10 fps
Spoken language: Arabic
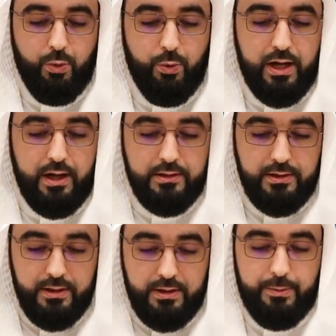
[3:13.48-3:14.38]

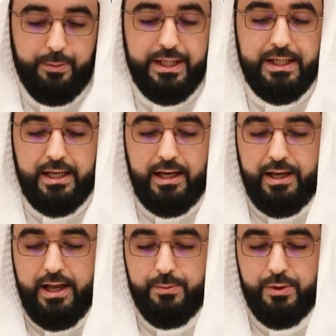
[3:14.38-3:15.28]
وقد بين
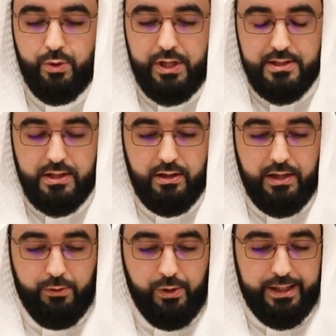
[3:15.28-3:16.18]
لنا نبينا صلى
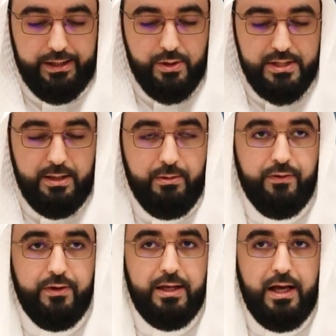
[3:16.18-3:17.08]
الله عليه وسلم
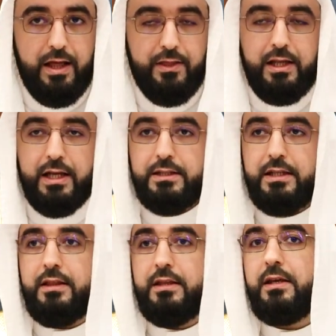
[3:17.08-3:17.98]
في هذا
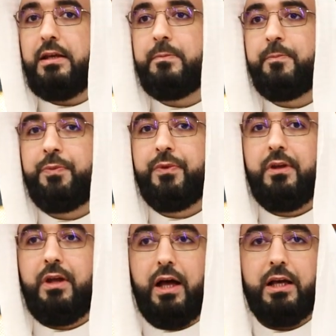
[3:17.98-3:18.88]
الحديث
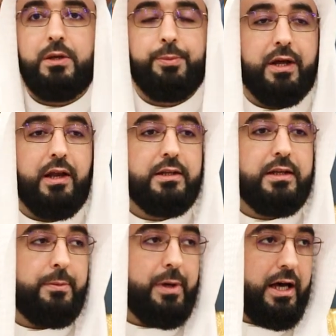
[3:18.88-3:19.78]
أكبر
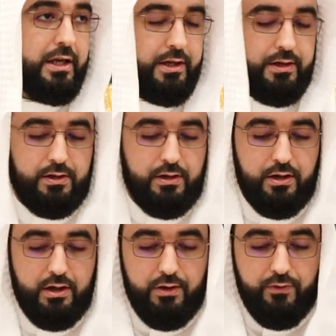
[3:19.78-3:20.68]
الكبائر
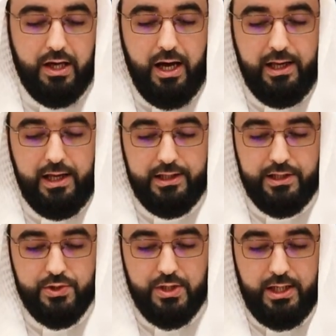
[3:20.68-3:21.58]
فقال
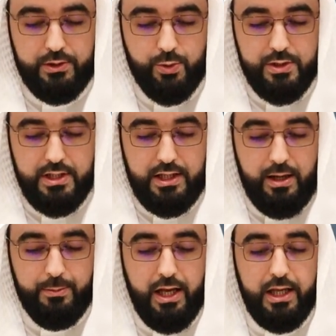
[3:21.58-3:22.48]
عليه الصلاة
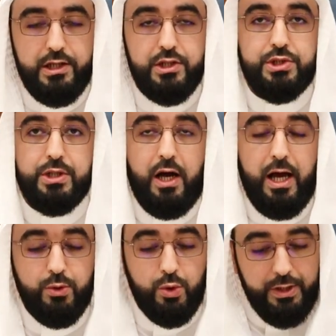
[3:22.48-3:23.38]
والسلام
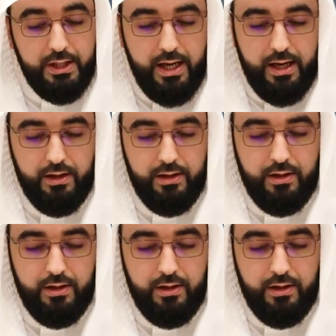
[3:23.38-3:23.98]
الإشراك بالله